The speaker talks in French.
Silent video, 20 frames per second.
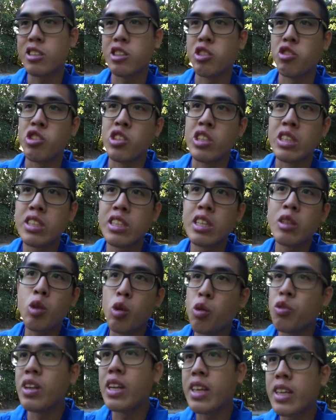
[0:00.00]
Je vais essayer de
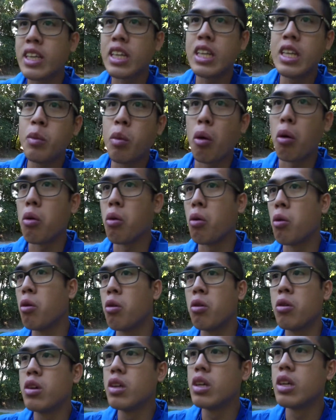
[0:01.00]
trouver l'équilibre.
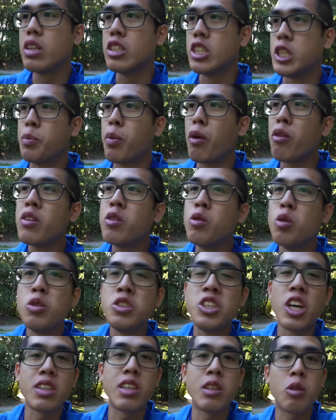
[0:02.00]
Euh, j'ai pas envie de
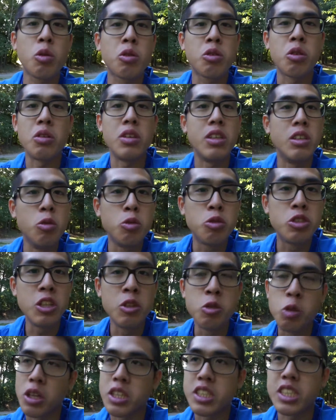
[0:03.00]
dire des trucs
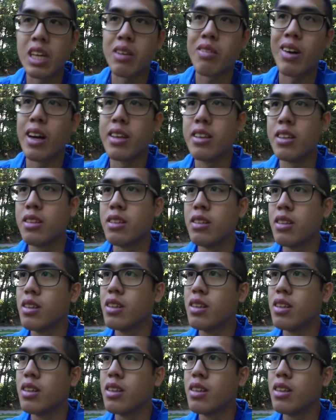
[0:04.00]
inutiles, tu vois, qui servent à rien.